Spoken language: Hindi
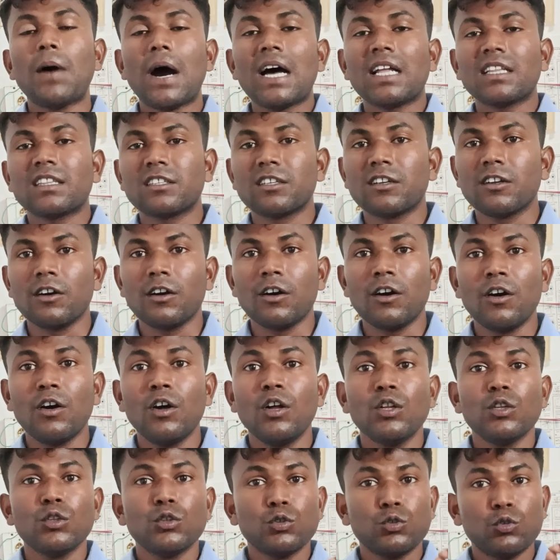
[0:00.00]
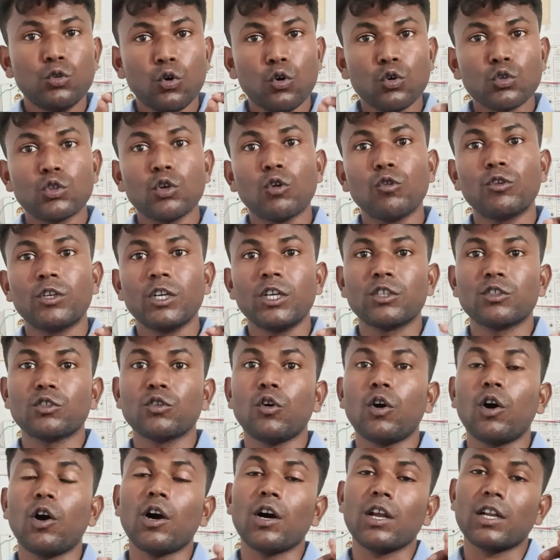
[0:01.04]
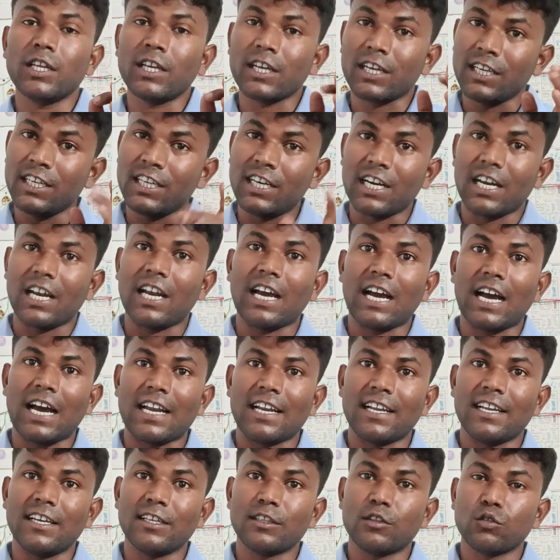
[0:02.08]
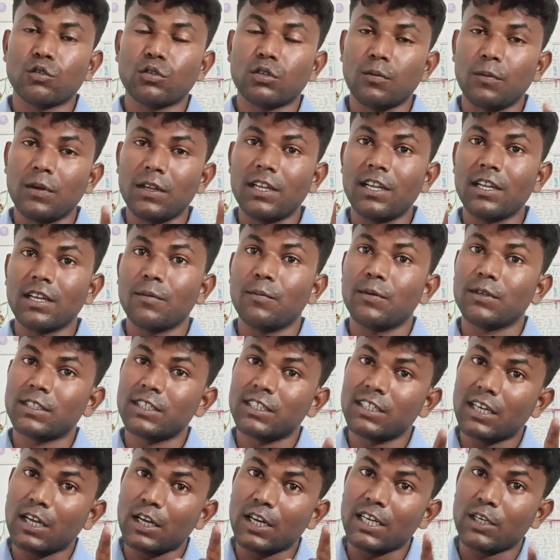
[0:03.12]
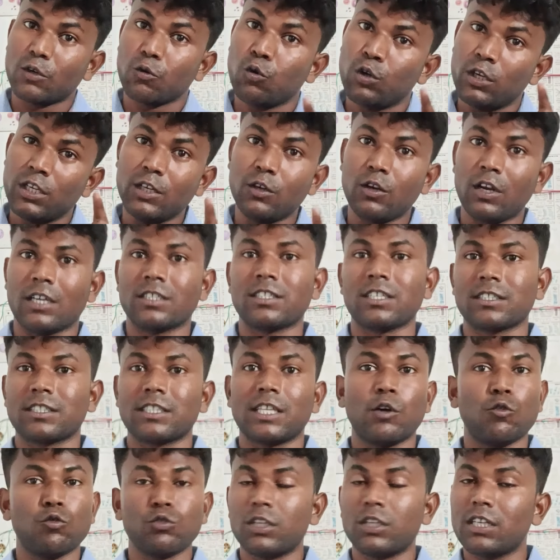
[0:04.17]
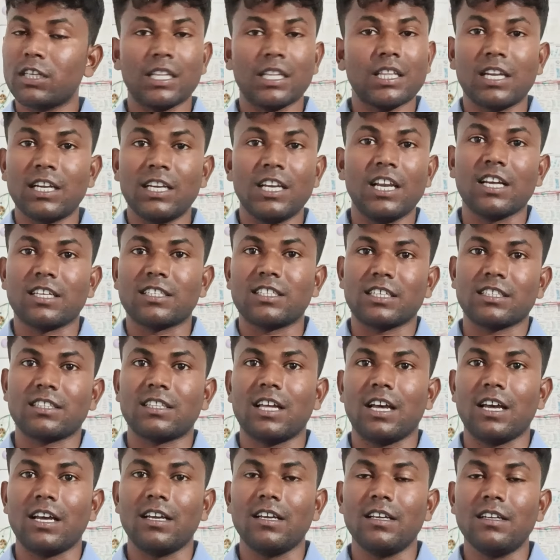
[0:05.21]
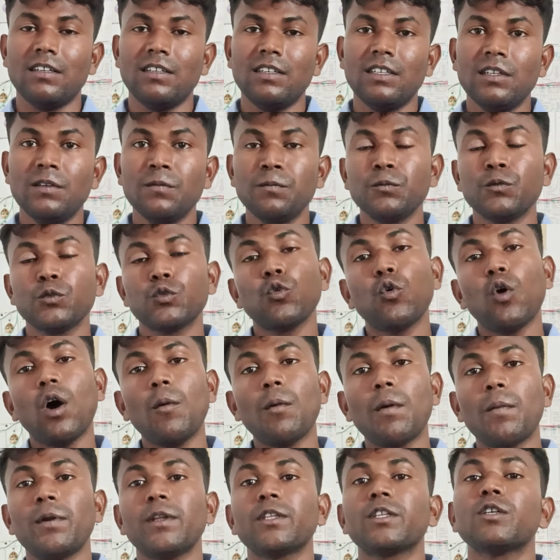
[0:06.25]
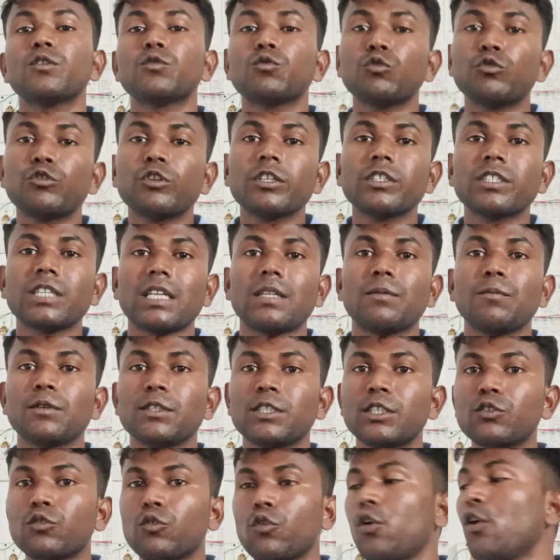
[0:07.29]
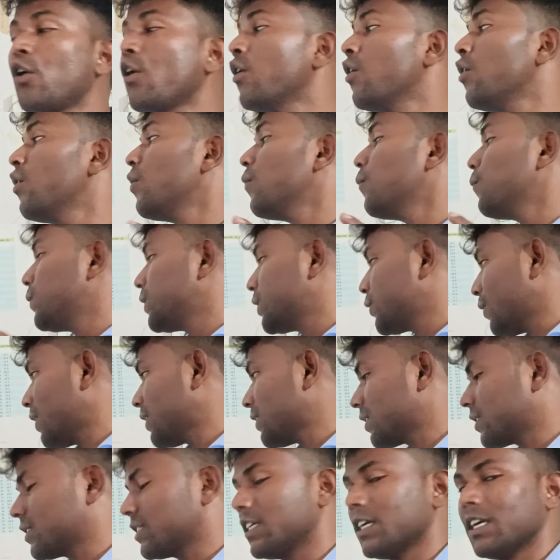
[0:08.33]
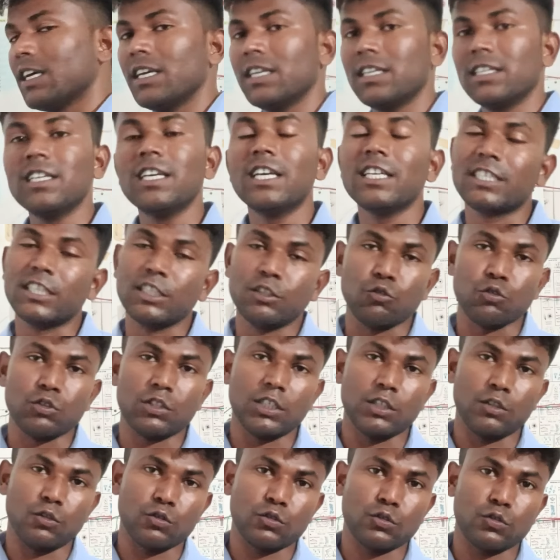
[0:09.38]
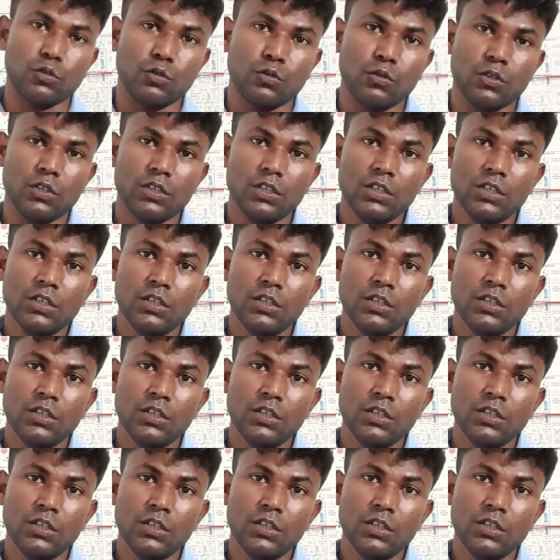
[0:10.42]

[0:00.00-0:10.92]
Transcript: मात्र 200 150 अगर एक ही रेट लगा रहे हैं तो समझ लीजिए कि मशीन का रेट वही लग सकता है उससे ज़्यादा नहीं लग सकता है तो हम अपने संतुष्टि के साथ मशीन को बिचवा सकते हैं ये चीज़ होती है दोस्तों